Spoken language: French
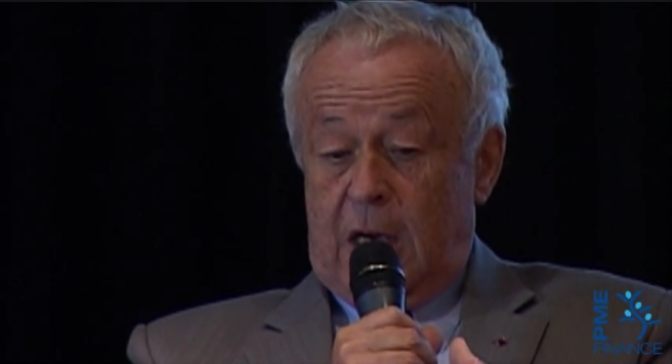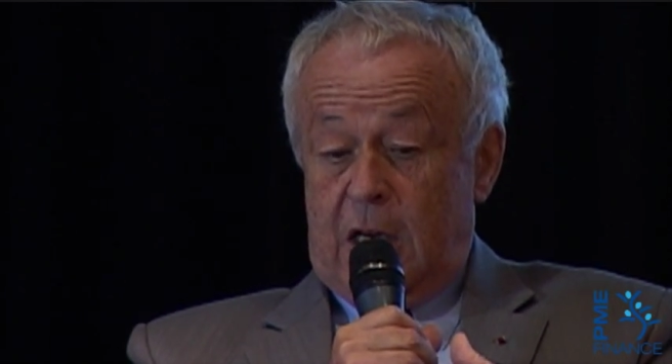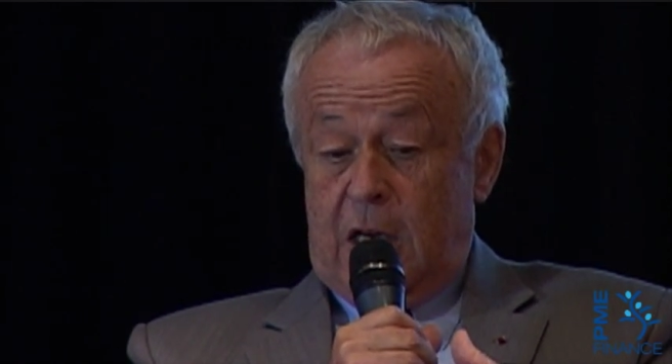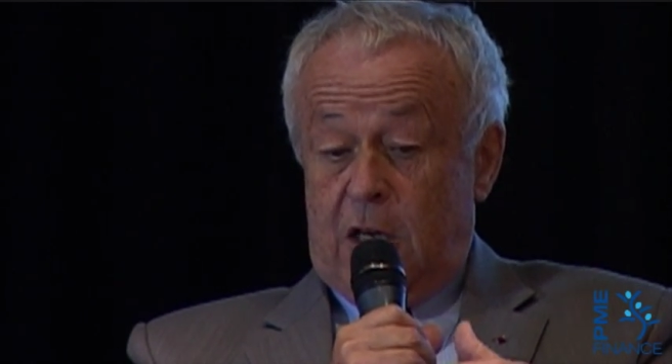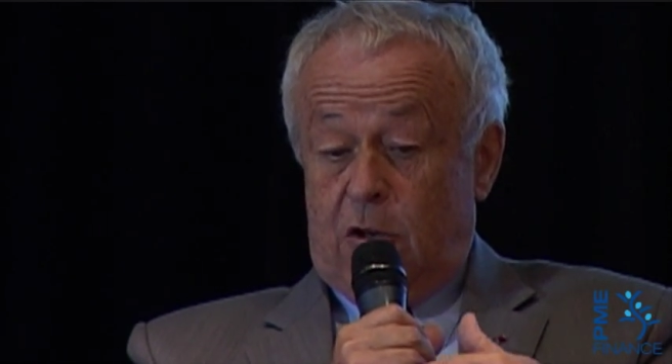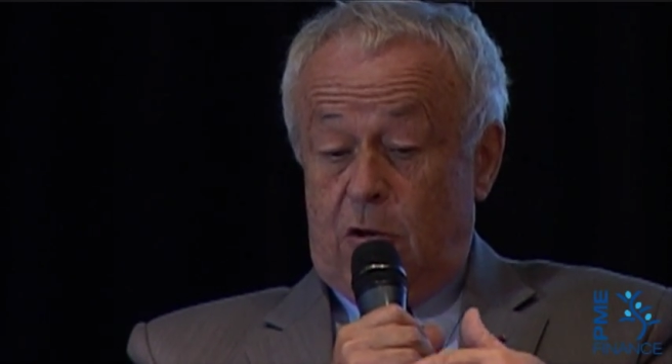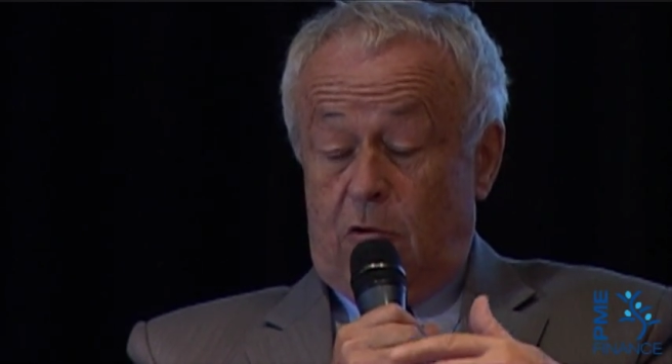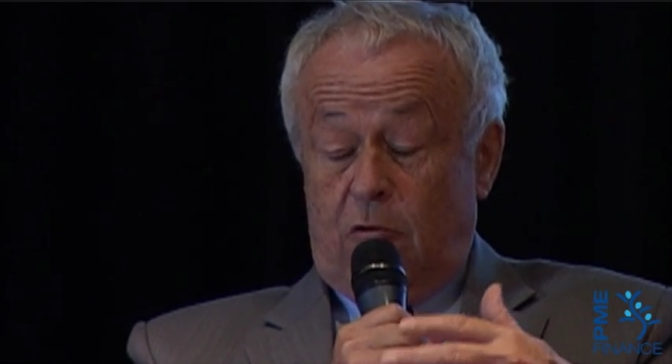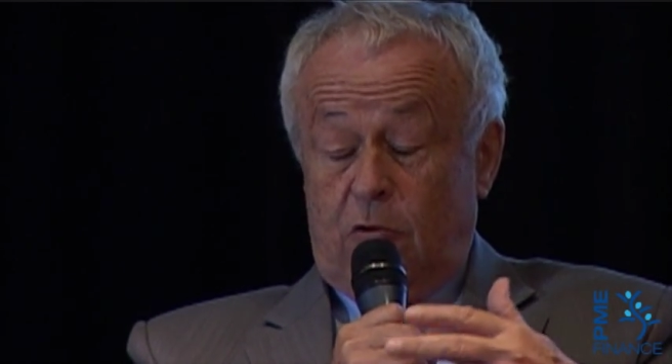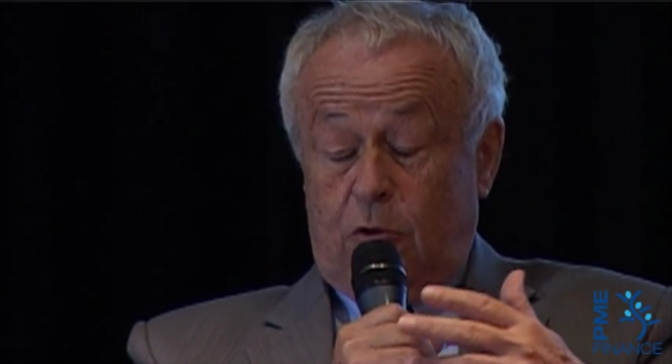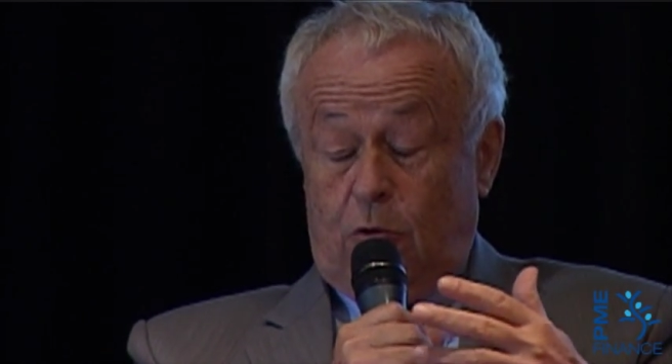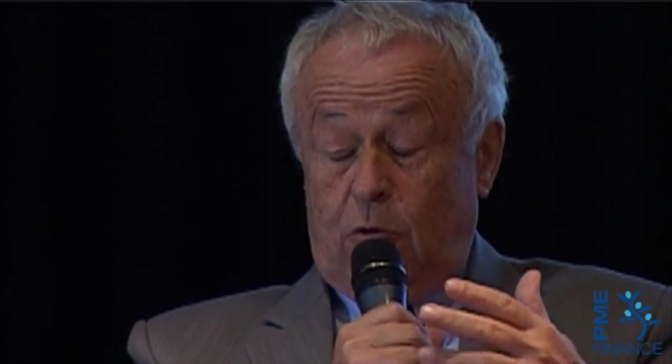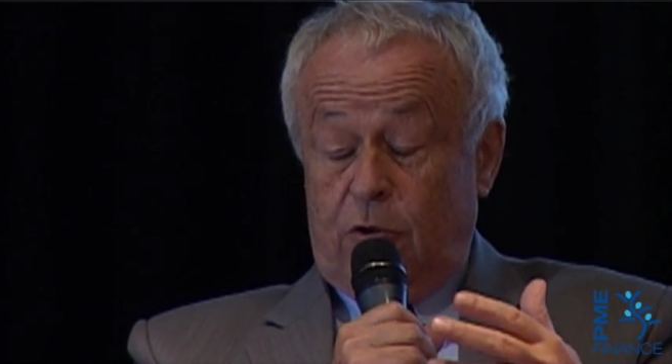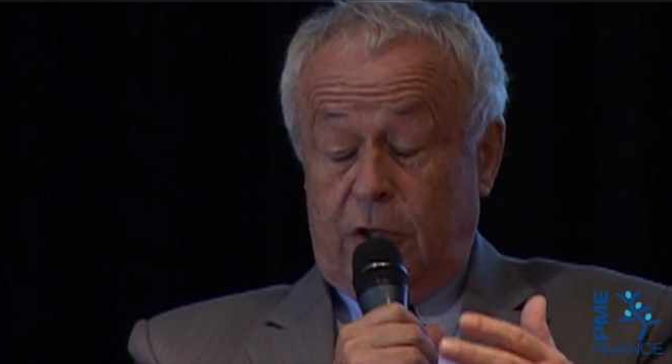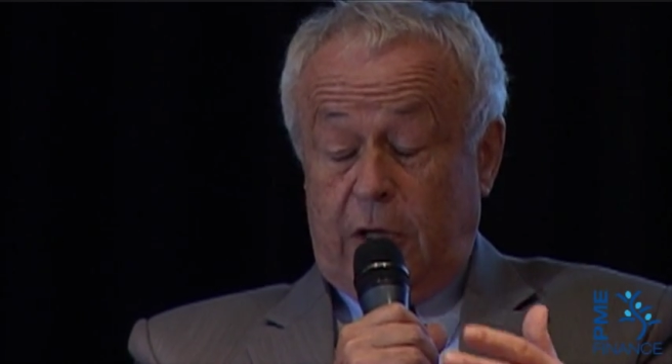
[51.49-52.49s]
et que l'on se
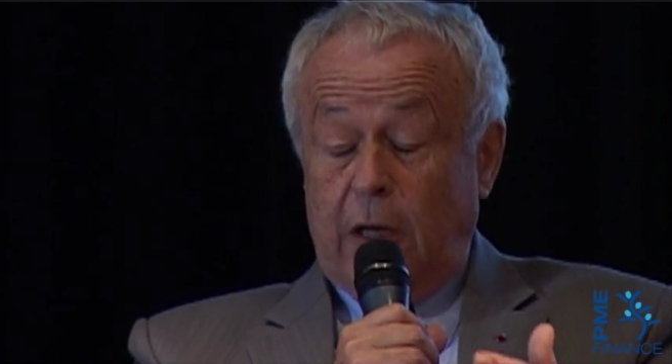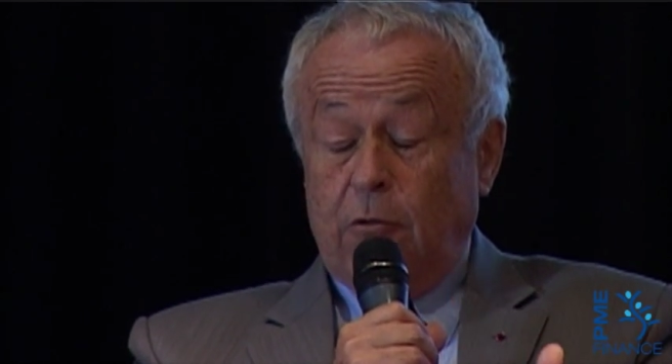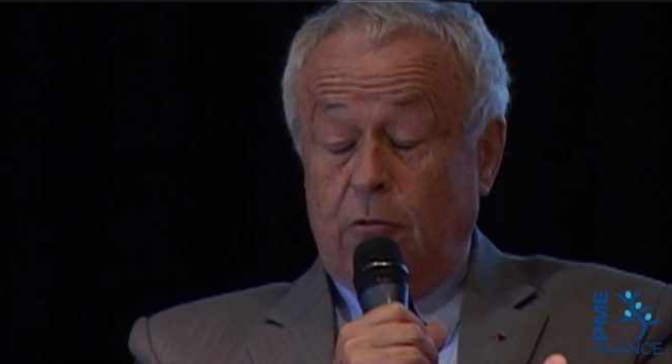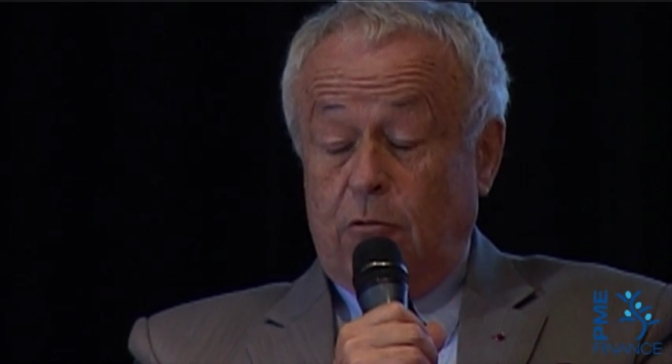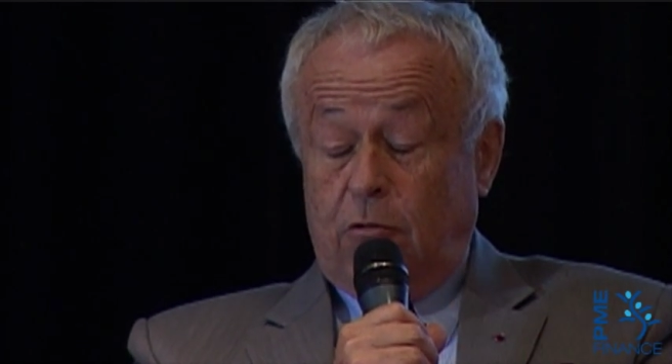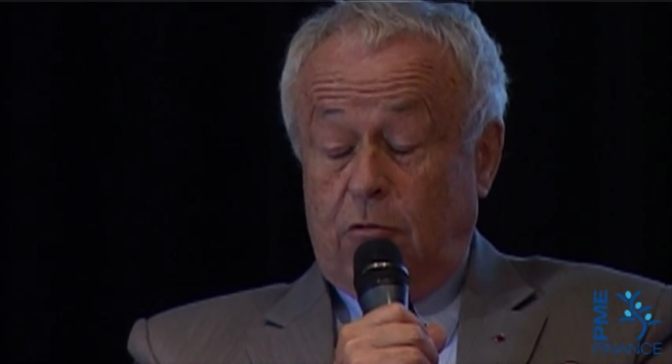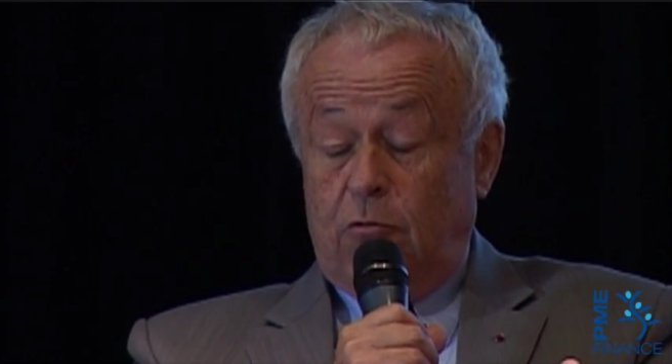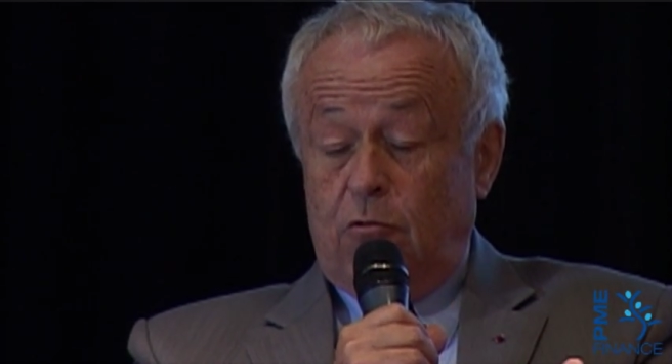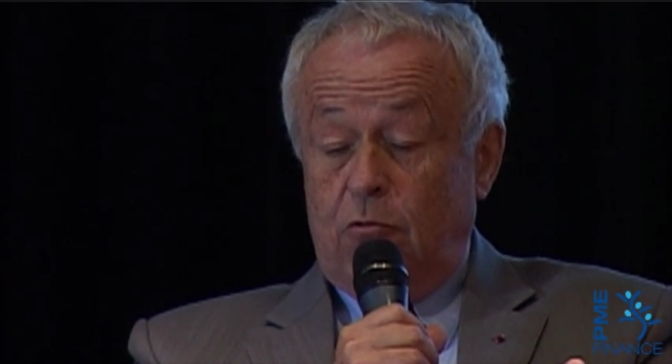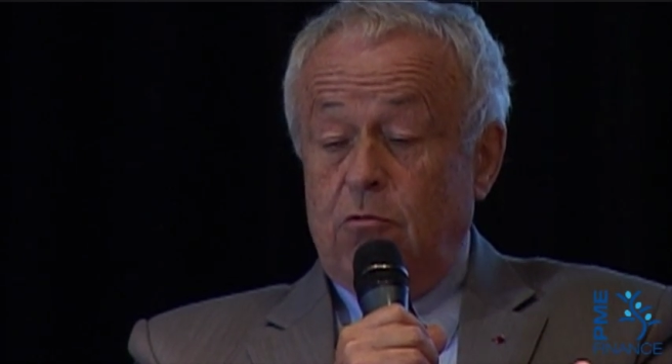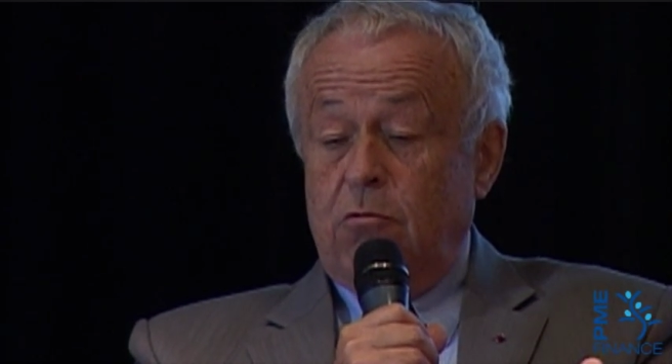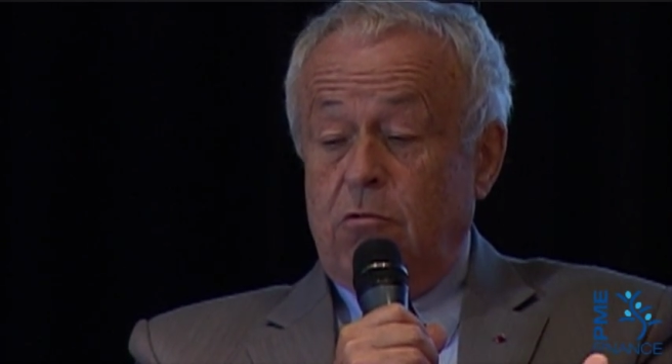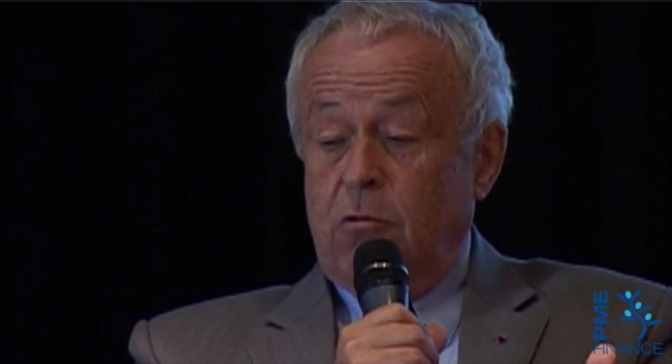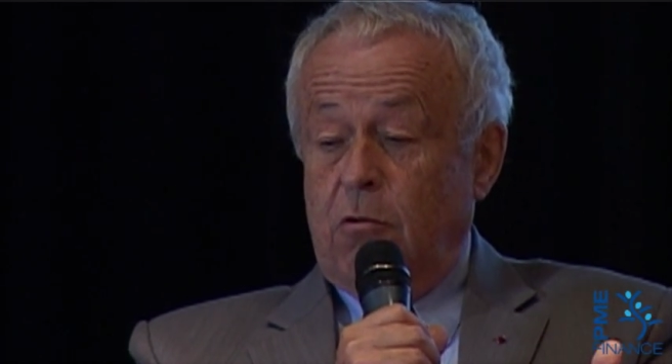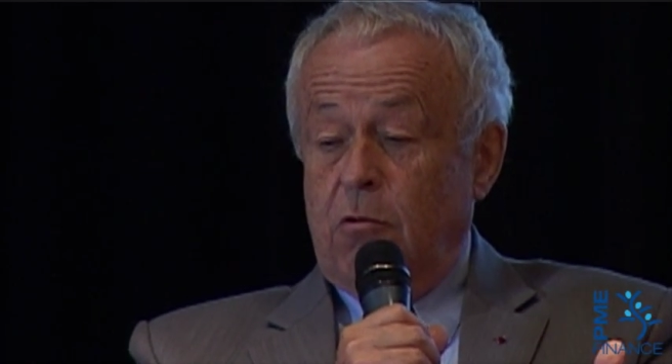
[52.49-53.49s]
constate, nous,
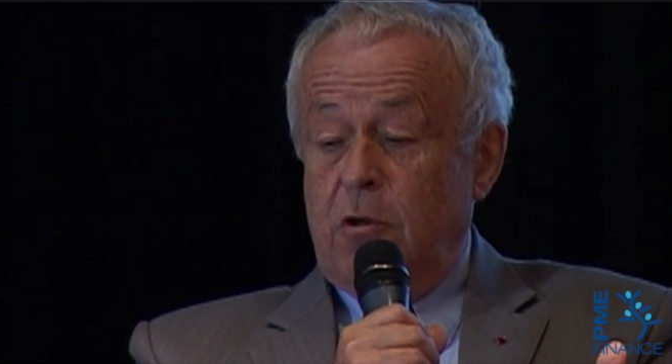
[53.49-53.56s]
que